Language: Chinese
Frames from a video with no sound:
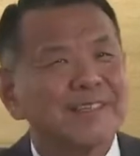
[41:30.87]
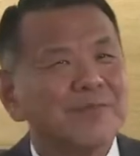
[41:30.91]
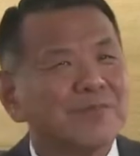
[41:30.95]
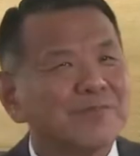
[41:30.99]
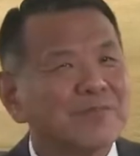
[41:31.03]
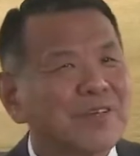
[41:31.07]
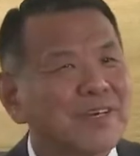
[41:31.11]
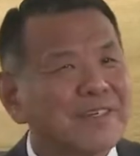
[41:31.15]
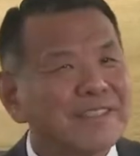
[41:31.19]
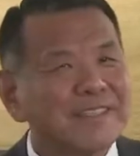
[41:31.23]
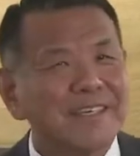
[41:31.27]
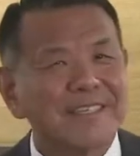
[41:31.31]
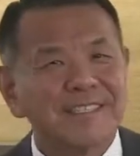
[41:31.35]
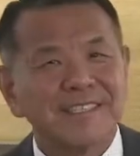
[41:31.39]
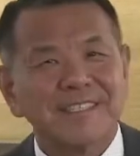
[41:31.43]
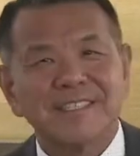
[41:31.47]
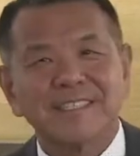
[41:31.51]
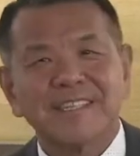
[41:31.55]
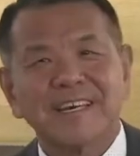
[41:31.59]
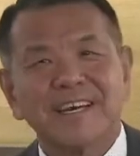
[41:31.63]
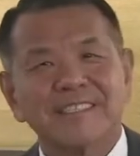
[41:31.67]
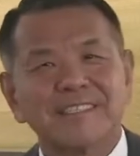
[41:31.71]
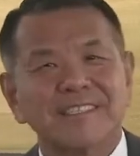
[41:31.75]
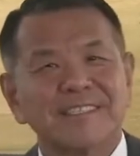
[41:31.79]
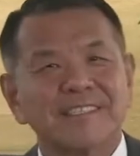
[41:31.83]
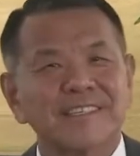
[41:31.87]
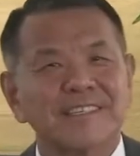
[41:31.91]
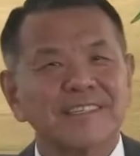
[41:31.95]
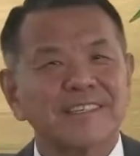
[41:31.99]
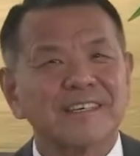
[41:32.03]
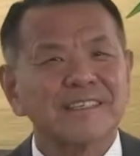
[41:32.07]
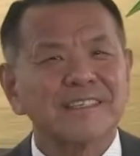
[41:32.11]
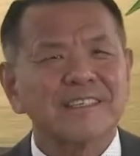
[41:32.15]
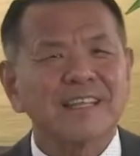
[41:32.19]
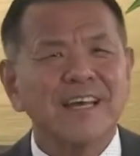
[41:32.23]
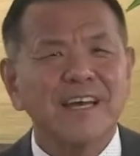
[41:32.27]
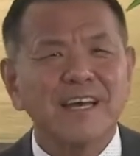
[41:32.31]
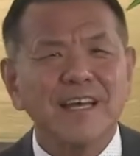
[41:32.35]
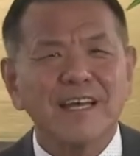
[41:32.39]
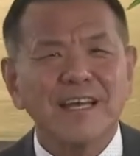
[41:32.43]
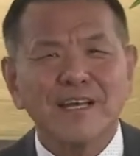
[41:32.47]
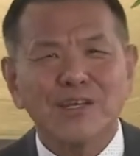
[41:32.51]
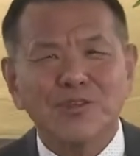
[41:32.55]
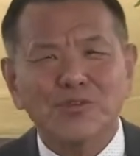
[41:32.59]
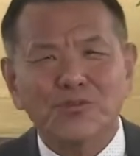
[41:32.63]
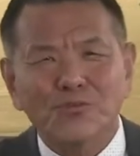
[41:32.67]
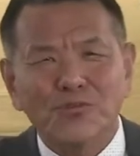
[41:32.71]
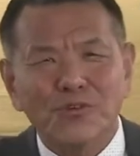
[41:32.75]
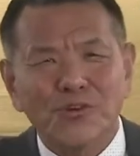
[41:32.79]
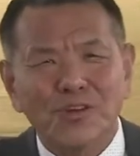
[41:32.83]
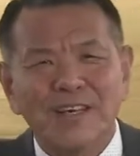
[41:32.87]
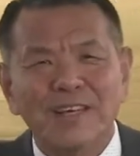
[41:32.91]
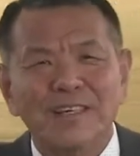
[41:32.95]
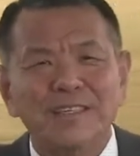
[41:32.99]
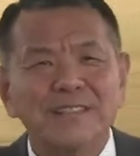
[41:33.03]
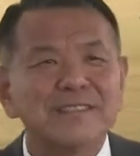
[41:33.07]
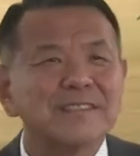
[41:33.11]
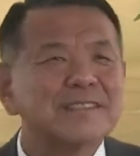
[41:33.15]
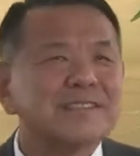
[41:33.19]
不要讲其他的事儿了，太多了。